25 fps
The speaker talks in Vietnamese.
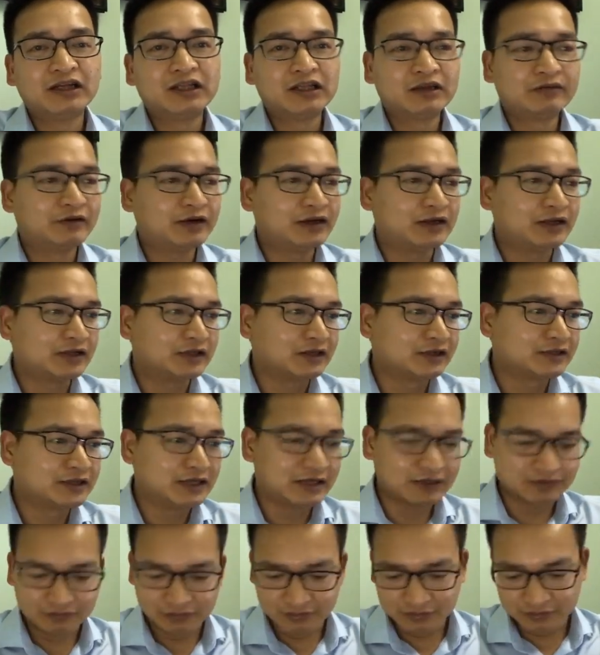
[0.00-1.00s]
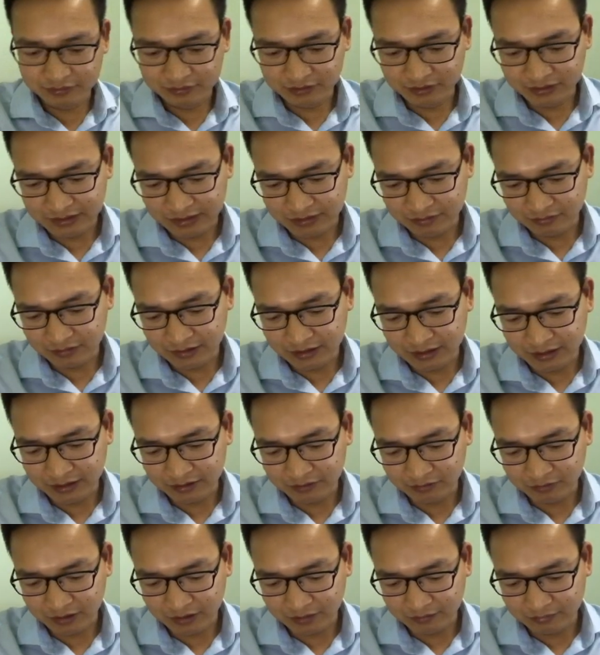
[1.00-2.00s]
thế vậy là thời gian còn thời gian còn lại
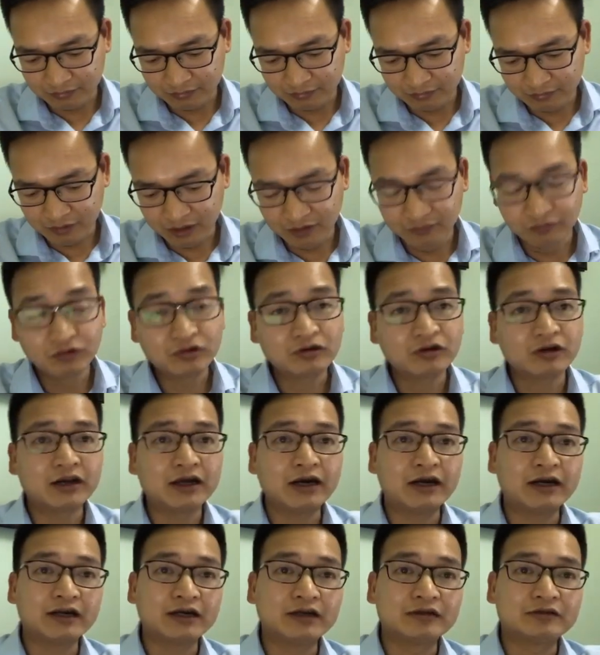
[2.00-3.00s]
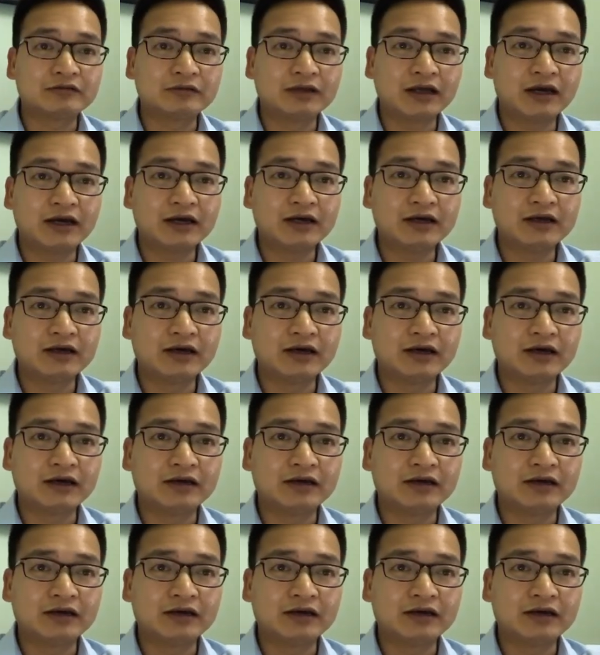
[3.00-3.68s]
là khoảng 10 phút còn lại chúng ta